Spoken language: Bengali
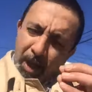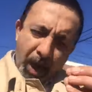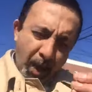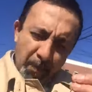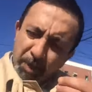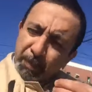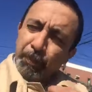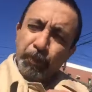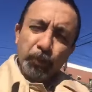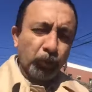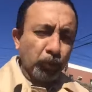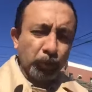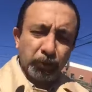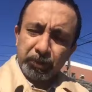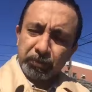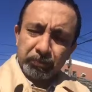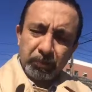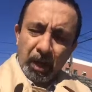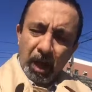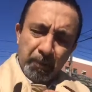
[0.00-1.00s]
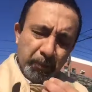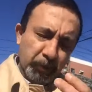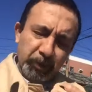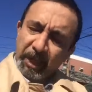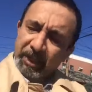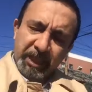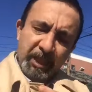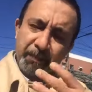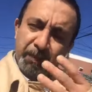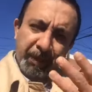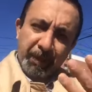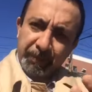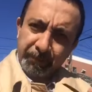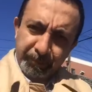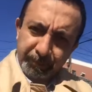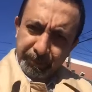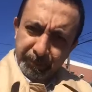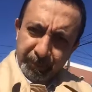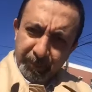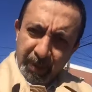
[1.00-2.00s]
আমি পুরুষ আমি তো যাইতেই পারি
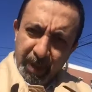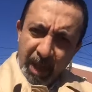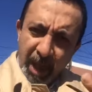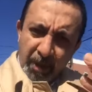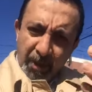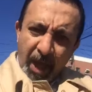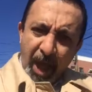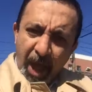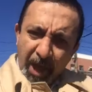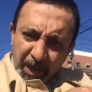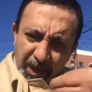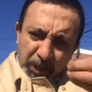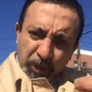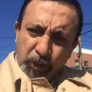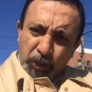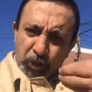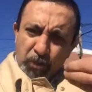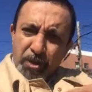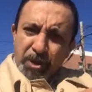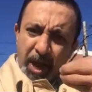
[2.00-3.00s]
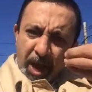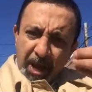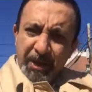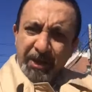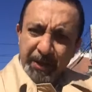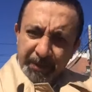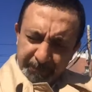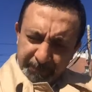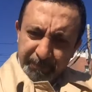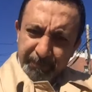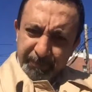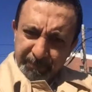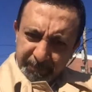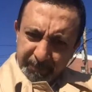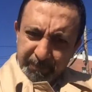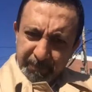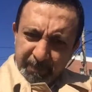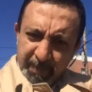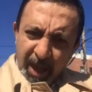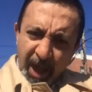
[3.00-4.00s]
আর একজন নারী
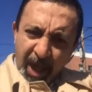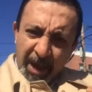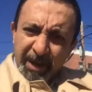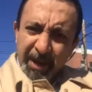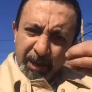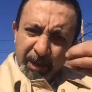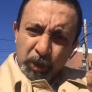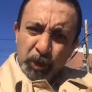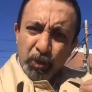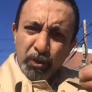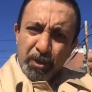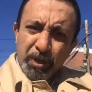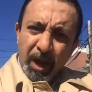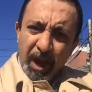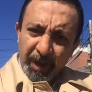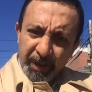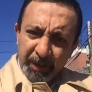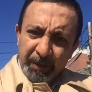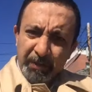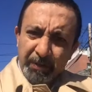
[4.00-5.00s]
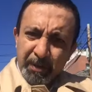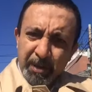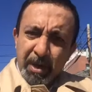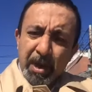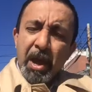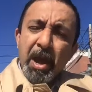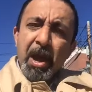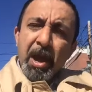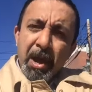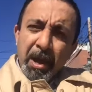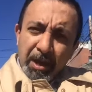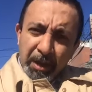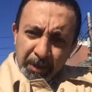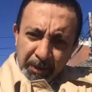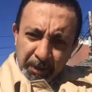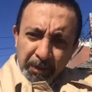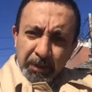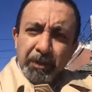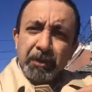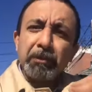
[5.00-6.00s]
আরেকজন নারী
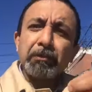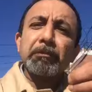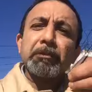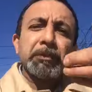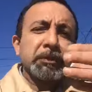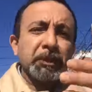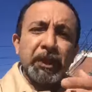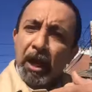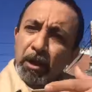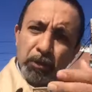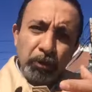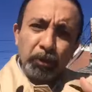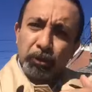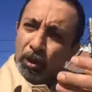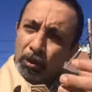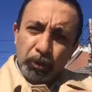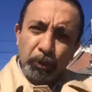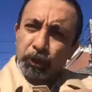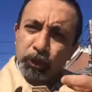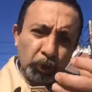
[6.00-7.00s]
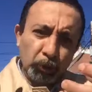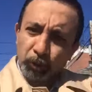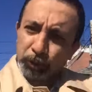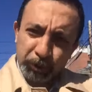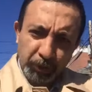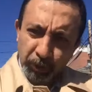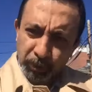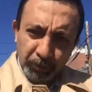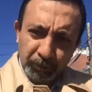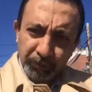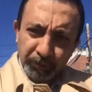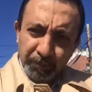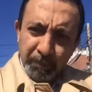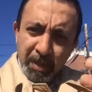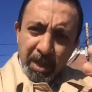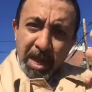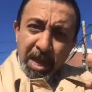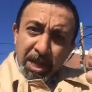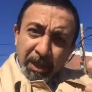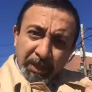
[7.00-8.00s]
শাওন তখন ছোট ছিল
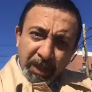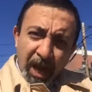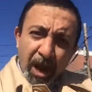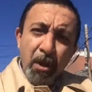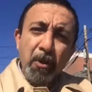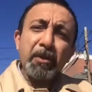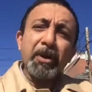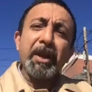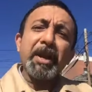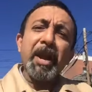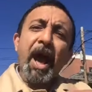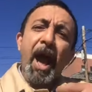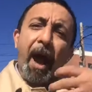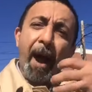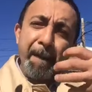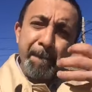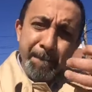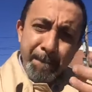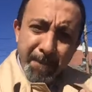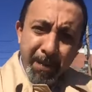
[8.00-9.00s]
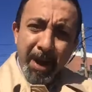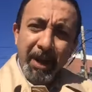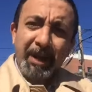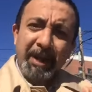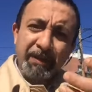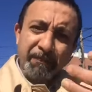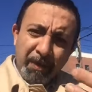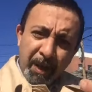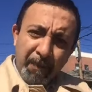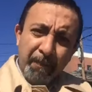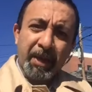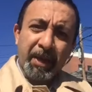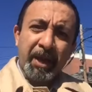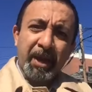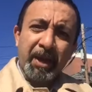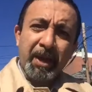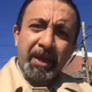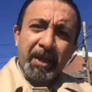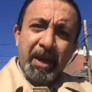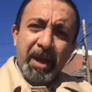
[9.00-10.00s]
শাওনের আম্মা কিভাবে
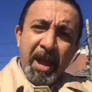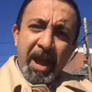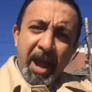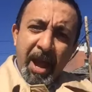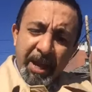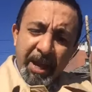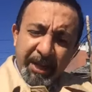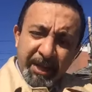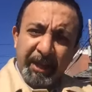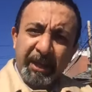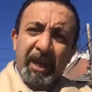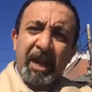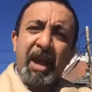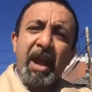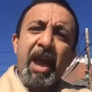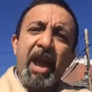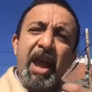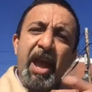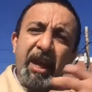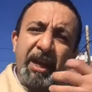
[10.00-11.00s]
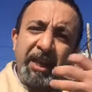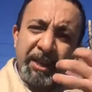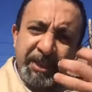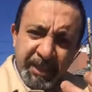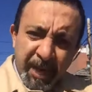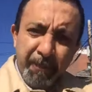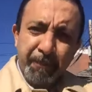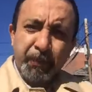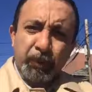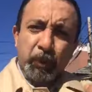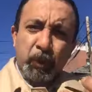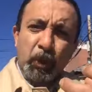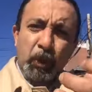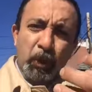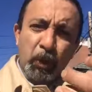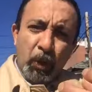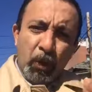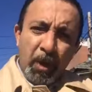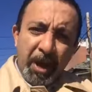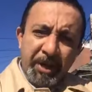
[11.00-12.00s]
এটাকে অ্যাকসেপ্ট
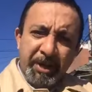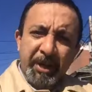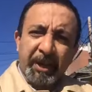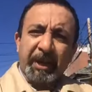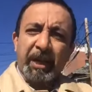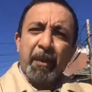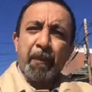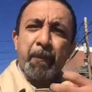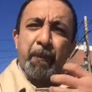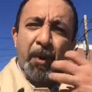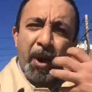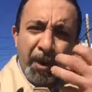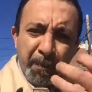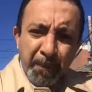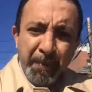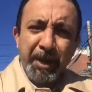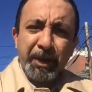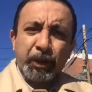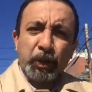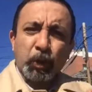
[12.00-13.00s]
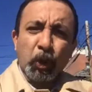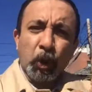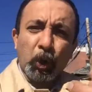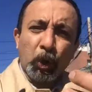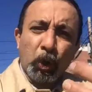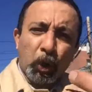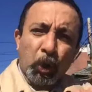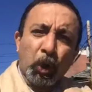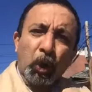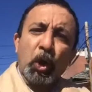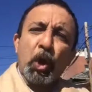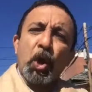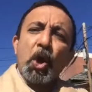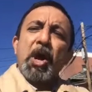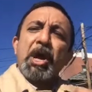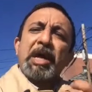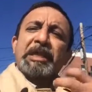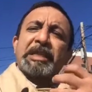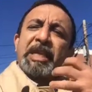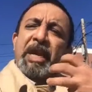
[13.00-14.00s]
করলো এটাকে পারমিট করলো
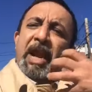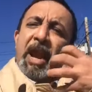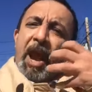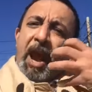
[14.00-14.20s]
যে